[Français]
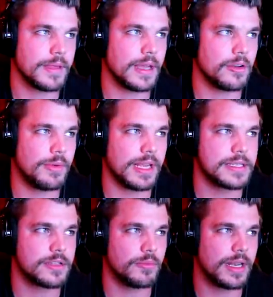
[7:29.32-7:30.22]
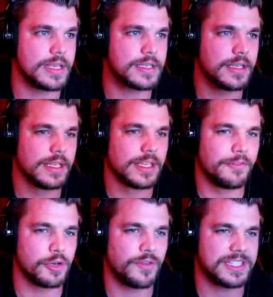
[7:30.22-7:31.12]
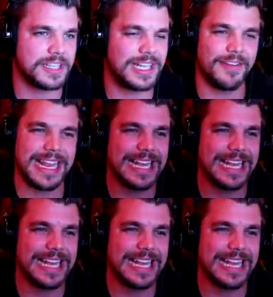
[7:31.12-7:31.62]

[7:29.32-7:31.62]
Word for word: Merde, le malaise, le malaise. Il faut que je fasse un kill avec.